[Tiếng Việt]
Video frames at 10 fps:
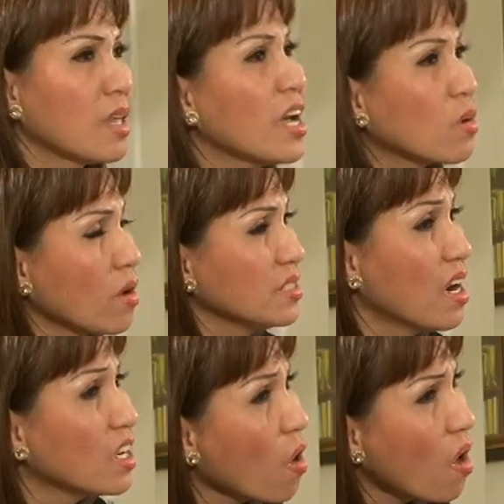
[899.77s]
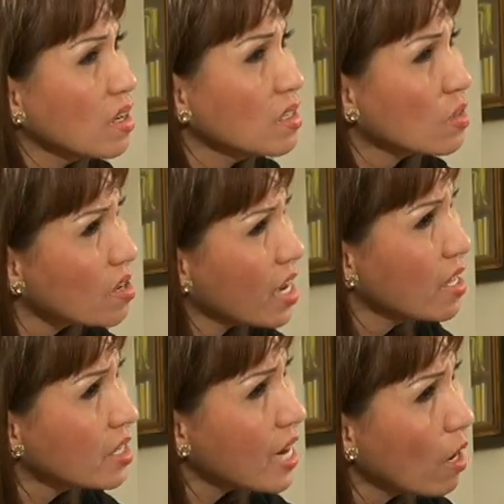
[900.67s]
thế còn vợ con con để
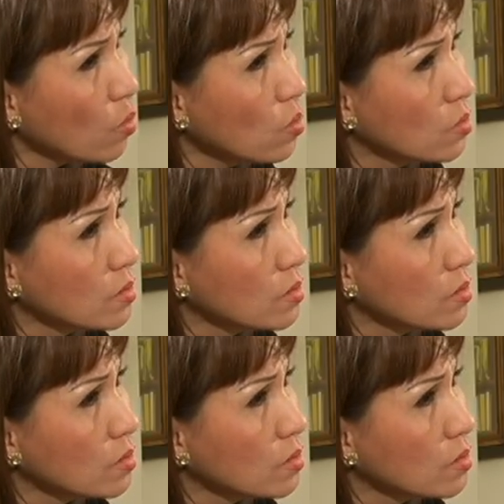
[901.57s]
ở đâu